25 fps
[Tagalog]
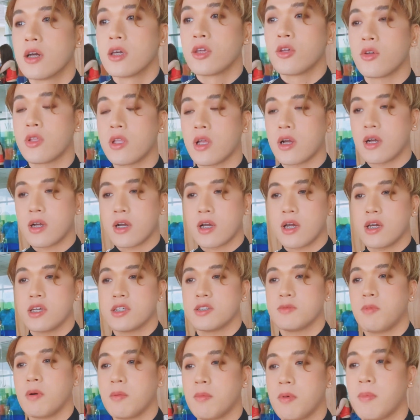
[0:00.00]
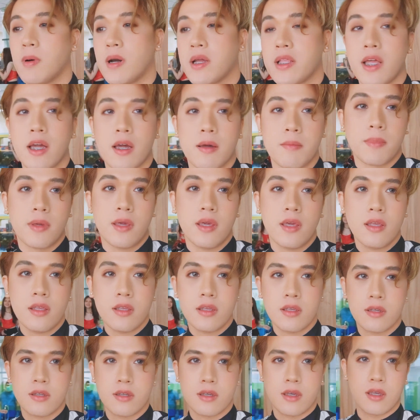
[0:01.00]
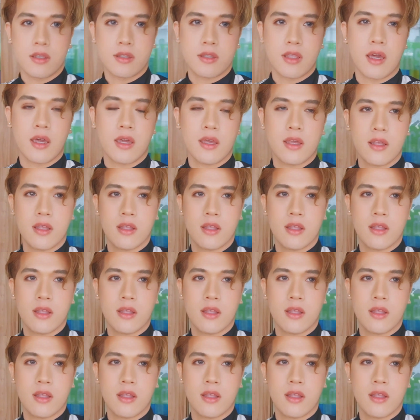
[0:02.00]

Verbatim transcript: Yun na nga guys, bababa na kami. Dahil,